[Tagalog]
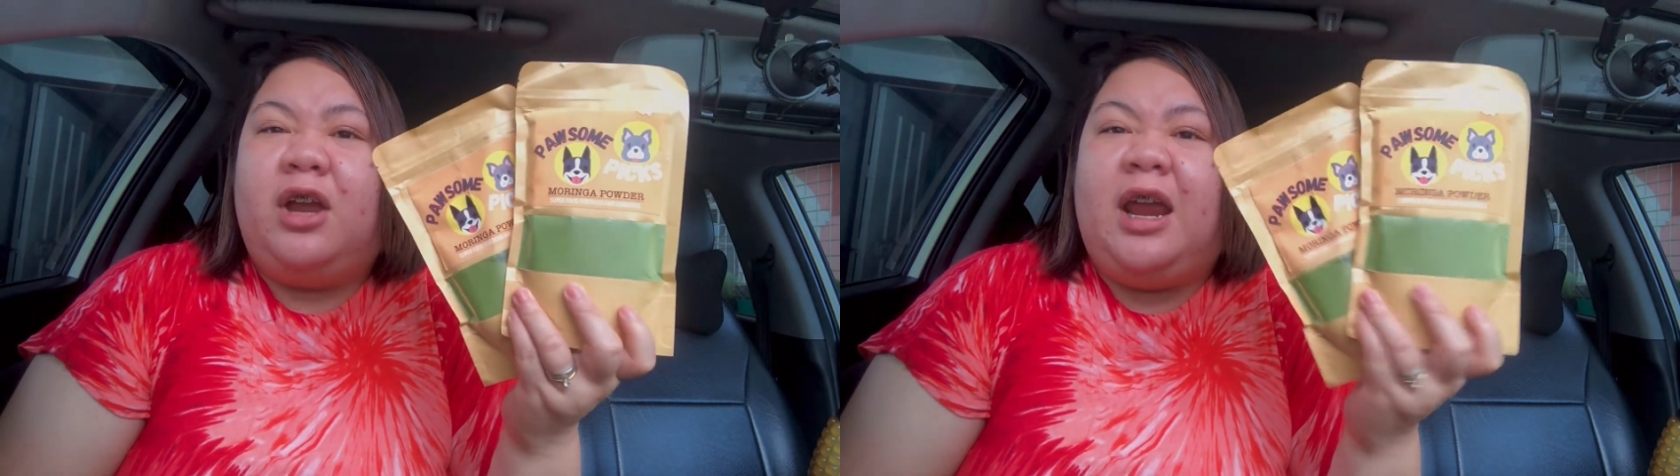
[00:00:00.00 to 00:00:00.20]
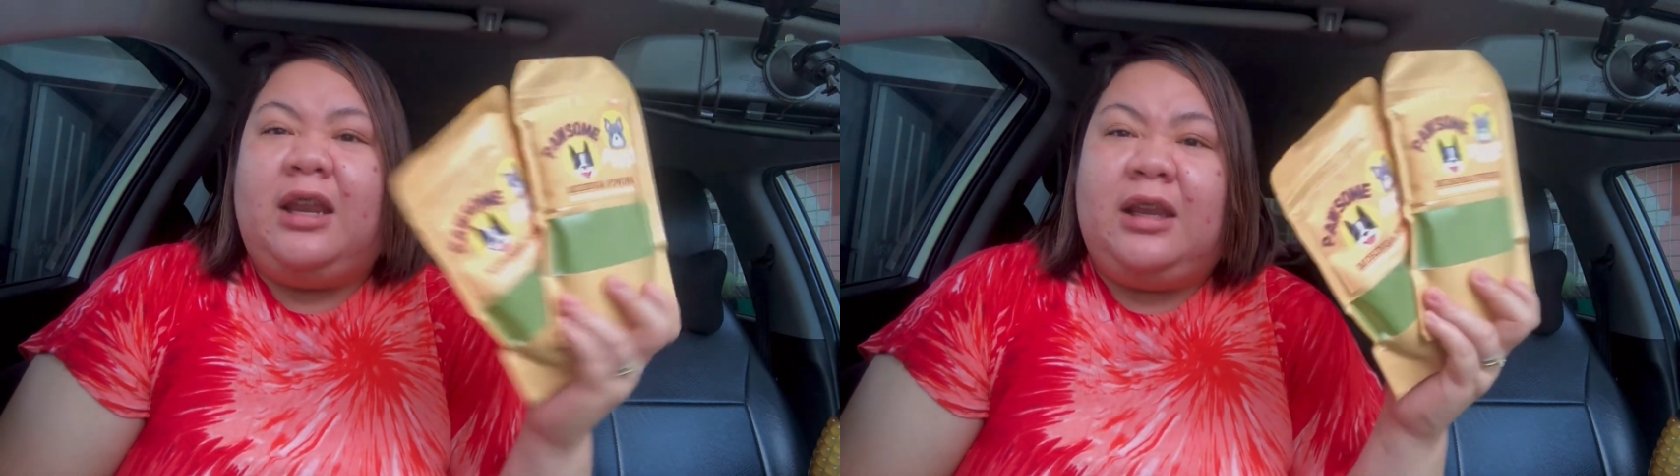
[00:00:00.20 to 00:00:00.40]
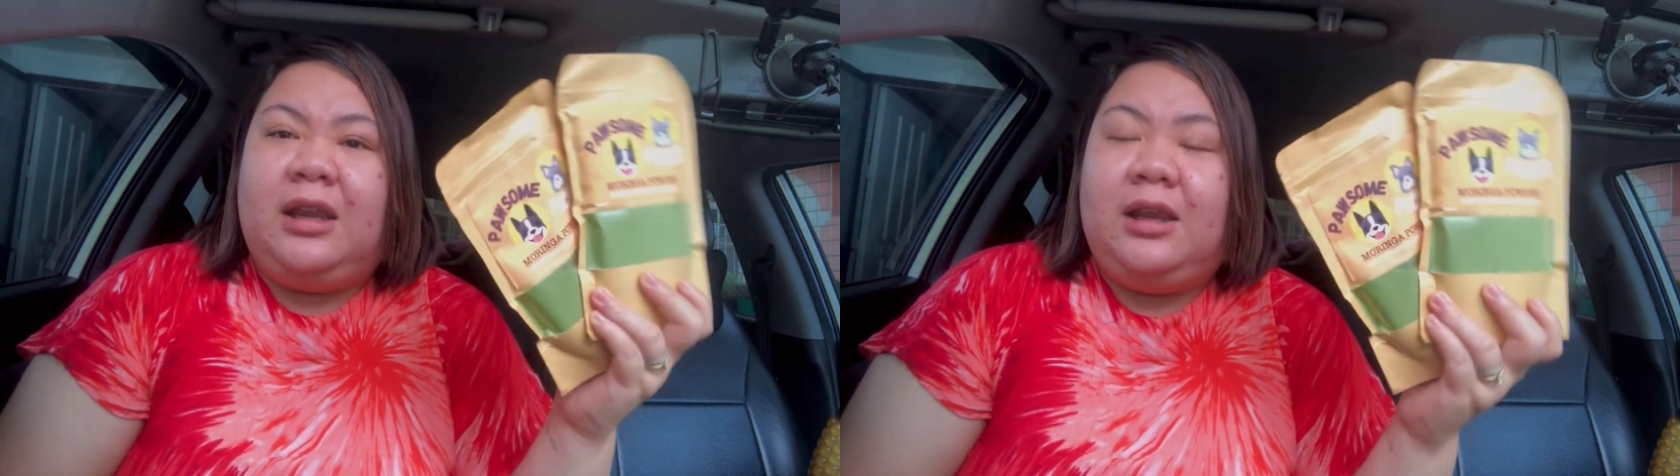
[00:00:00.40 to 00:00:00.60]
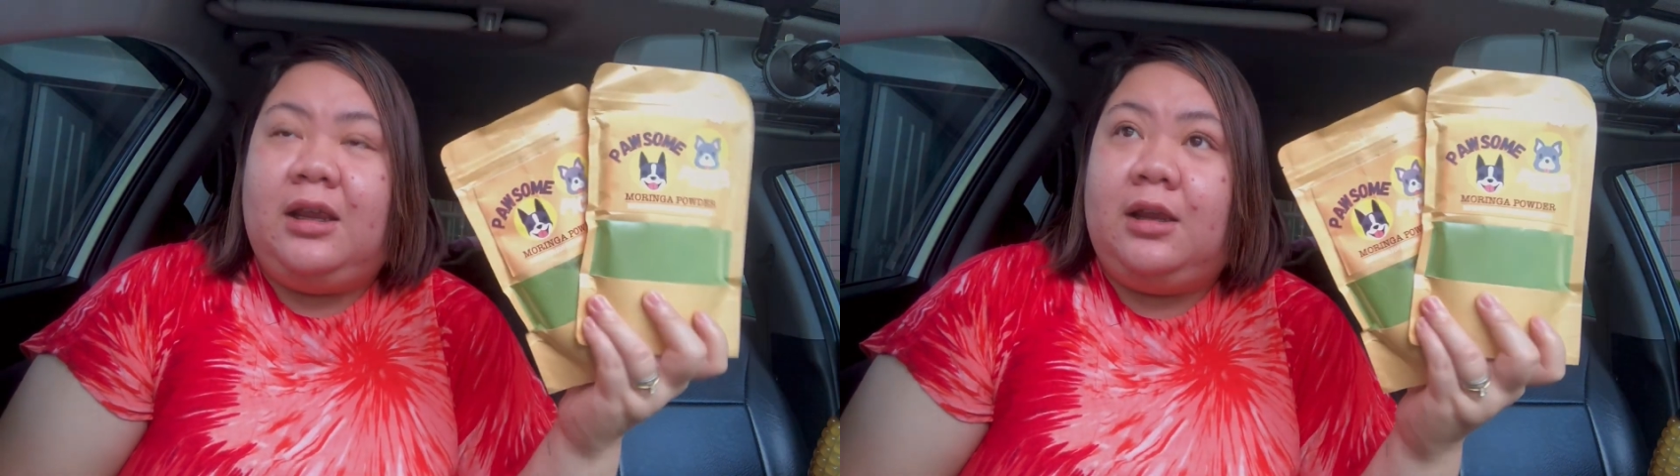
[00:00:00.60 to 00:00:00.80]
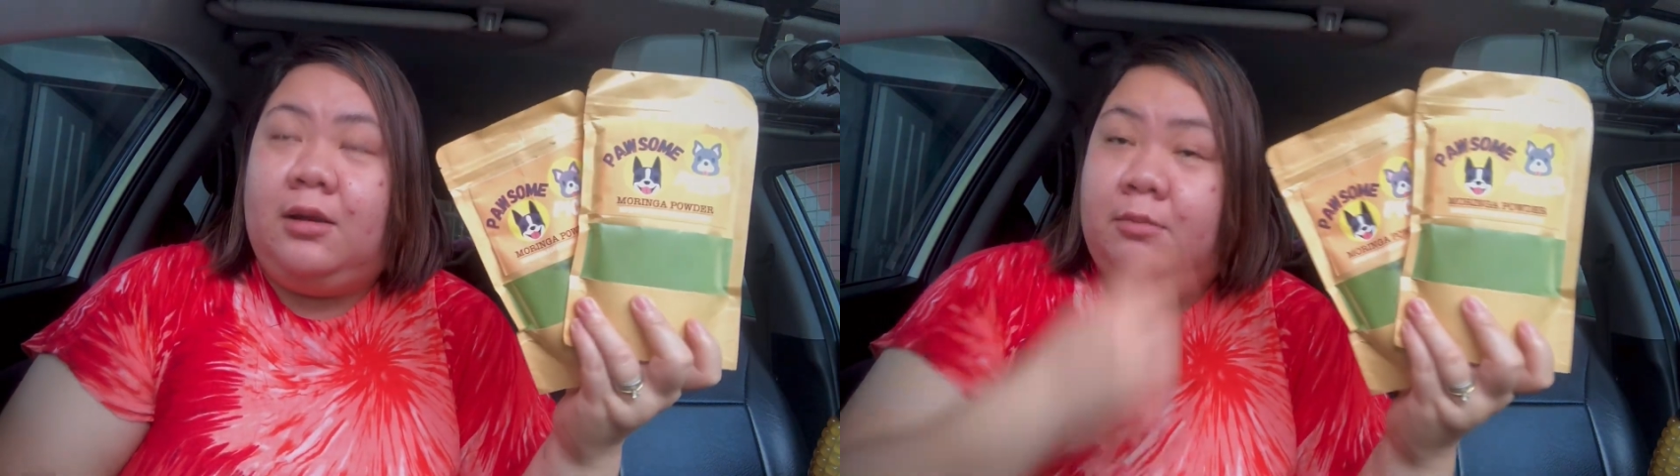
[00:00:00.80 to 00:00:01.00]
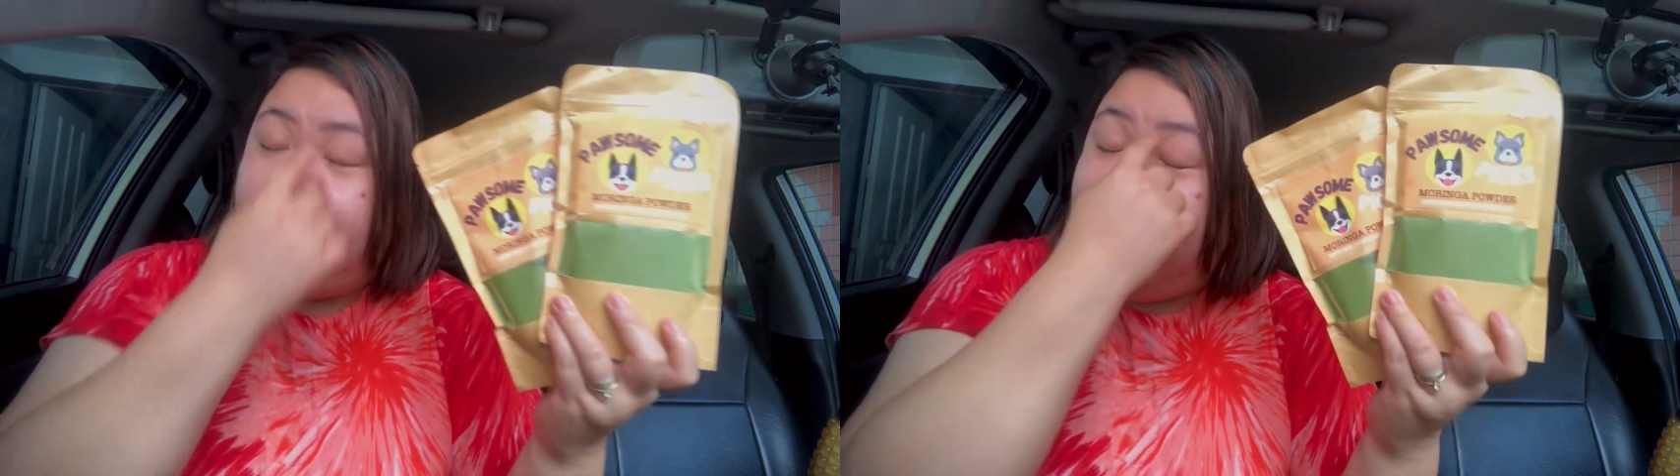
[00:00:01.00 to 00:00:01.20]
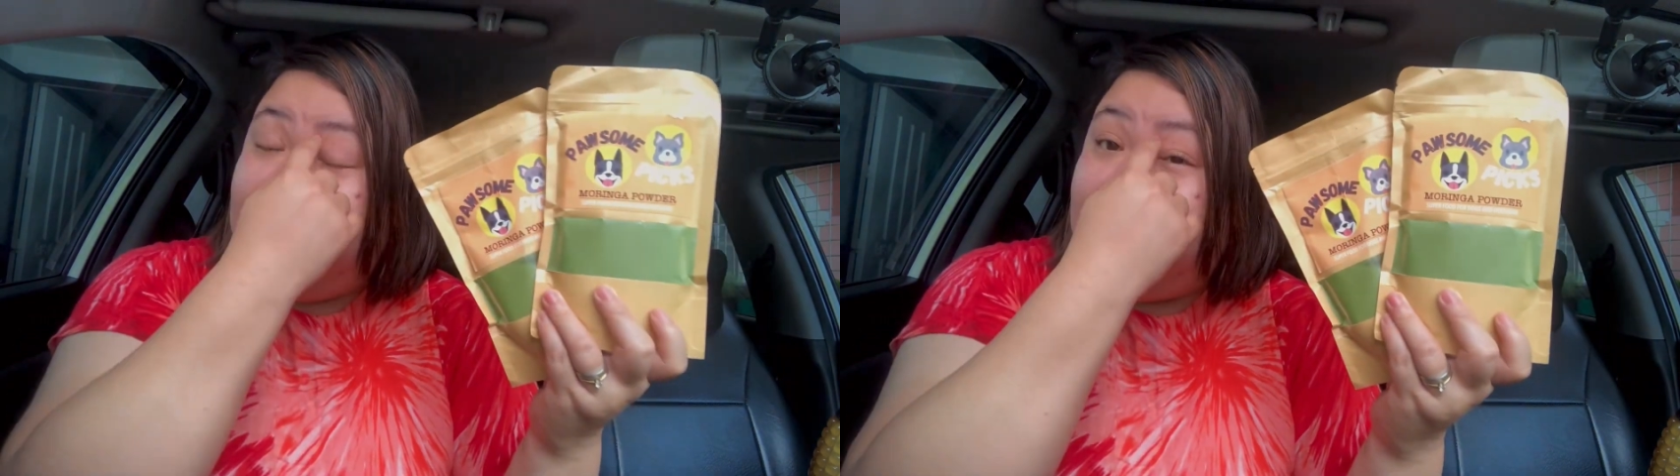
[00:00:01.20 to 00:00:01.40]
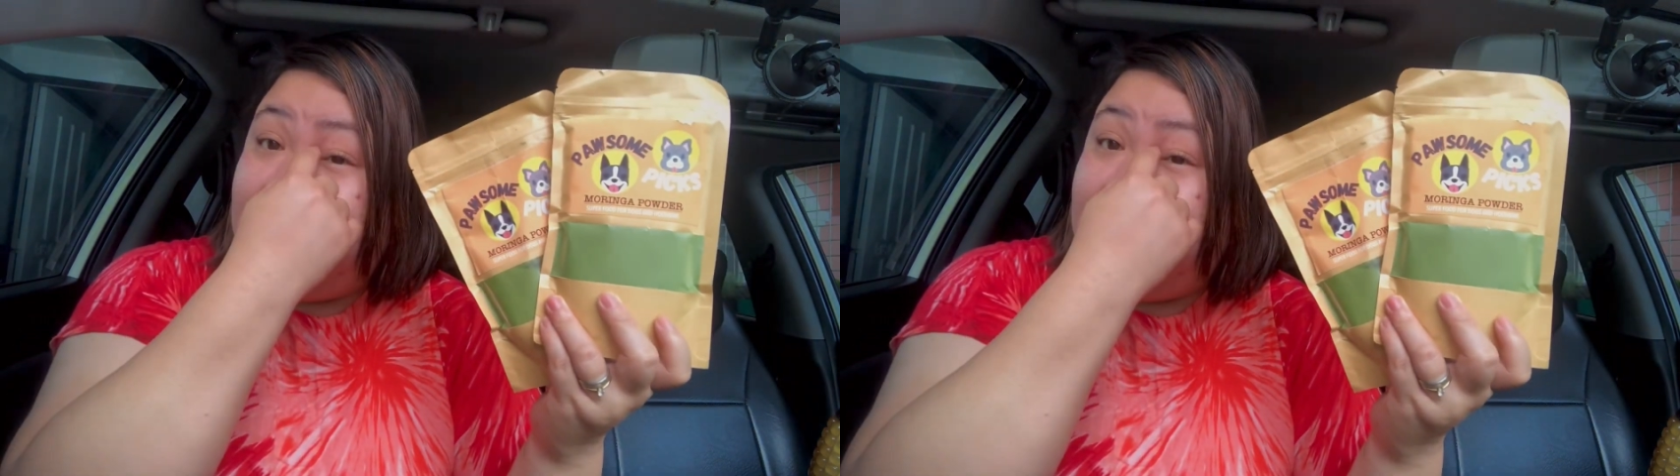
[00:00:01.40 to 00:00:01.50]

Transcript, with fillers: Any brand